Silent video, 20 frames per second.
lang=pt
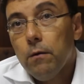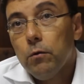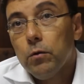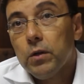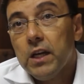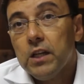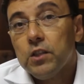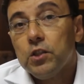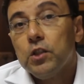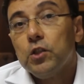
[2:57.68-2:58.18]

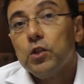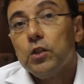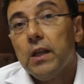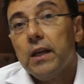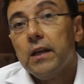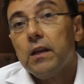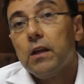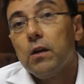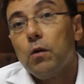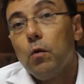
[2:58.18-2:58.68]
O que a gente
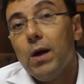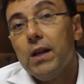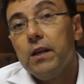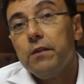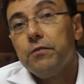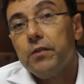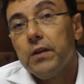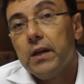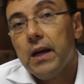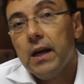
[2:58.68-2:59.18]
tem que
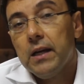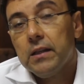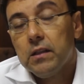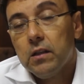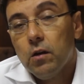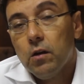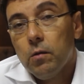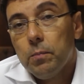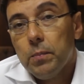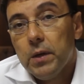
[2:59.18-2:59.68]
qualificar,
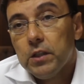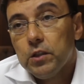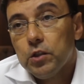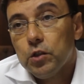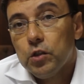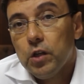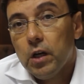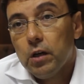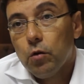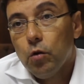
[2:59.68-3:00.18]
então, a
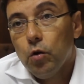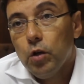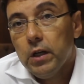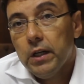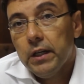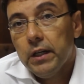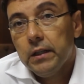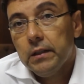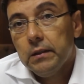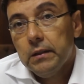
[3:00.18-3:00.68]
partir de
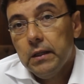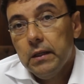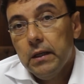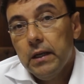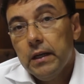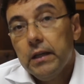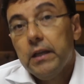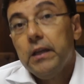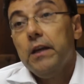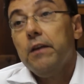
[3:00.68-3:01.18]
agora,
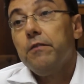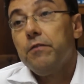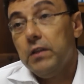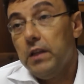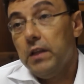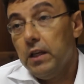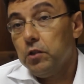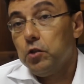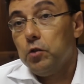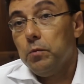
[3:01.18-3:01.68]
é que,
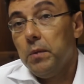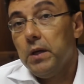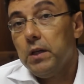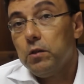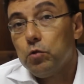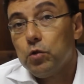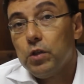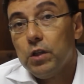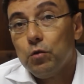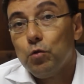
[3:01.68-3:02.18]

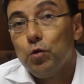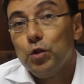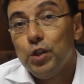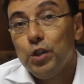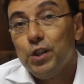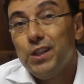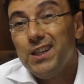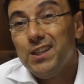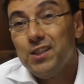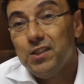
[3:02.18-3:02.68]
evidentemente, o setor
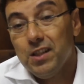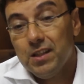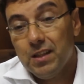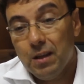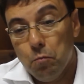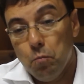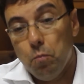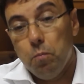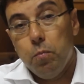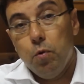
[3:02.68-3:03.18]
de energia
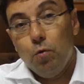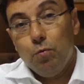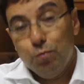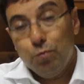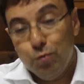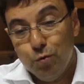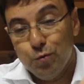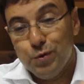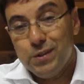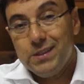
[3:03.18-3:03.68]
está um
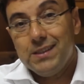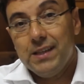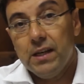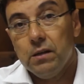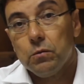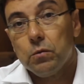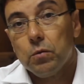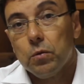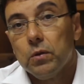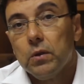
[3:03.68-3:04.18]
pouco no
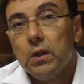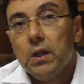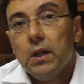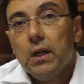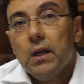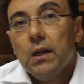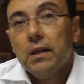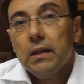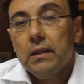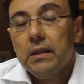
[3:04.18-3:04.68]
centro
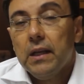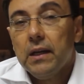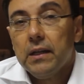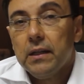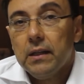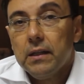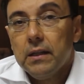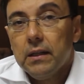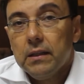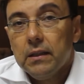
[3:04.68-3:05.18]

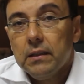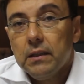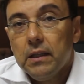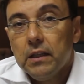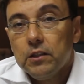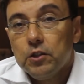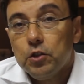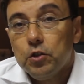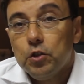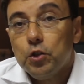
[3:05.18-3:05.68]
da,
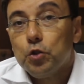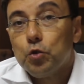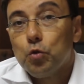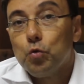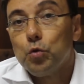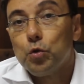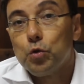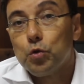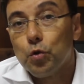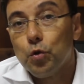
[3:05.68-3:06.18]
das
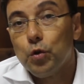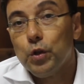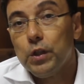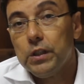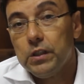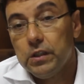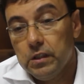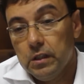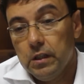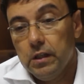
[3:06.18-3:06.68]

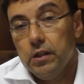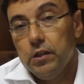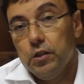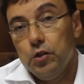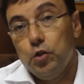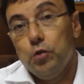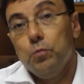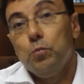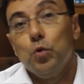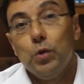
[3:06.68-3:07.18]
discussões e
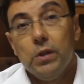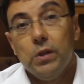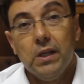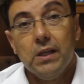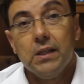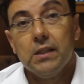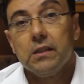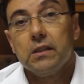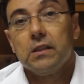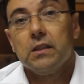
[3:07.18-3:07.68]
de
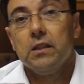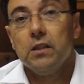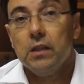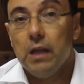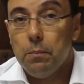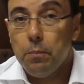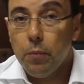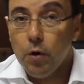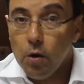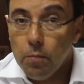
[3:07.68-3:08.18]
mudança e
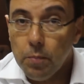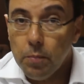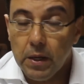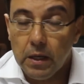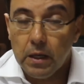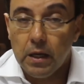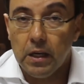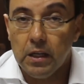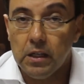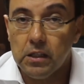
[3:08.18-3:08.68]
da
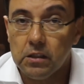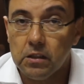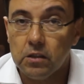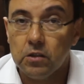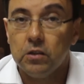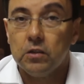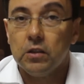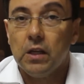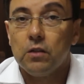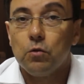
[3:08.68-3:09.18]
própria
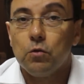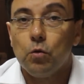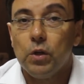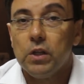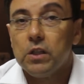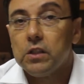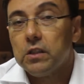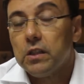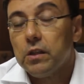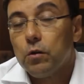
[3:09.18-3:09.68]
crise de
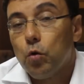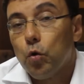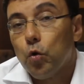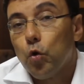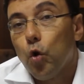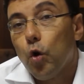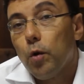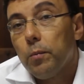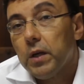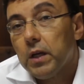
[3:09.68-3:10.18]
natureza
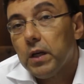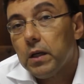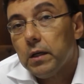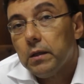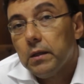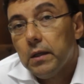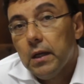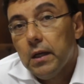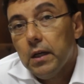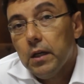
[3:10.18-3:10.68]

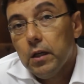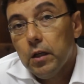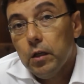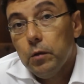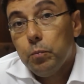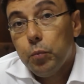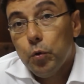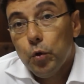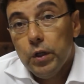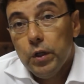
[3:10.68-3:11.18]
econômica
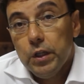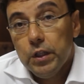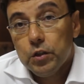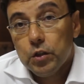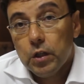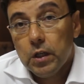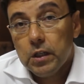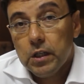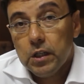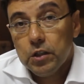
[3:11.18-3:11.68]
e
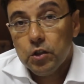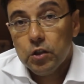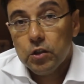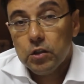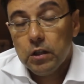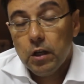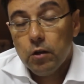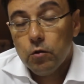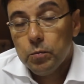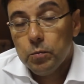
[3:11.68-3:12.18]
política que a
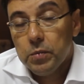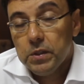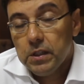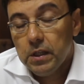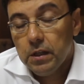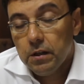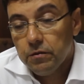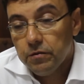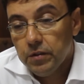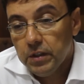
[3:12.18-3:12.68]
gente está
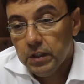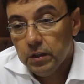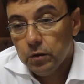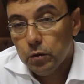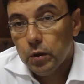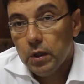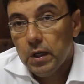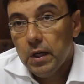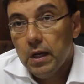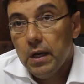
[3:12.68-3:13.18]
observando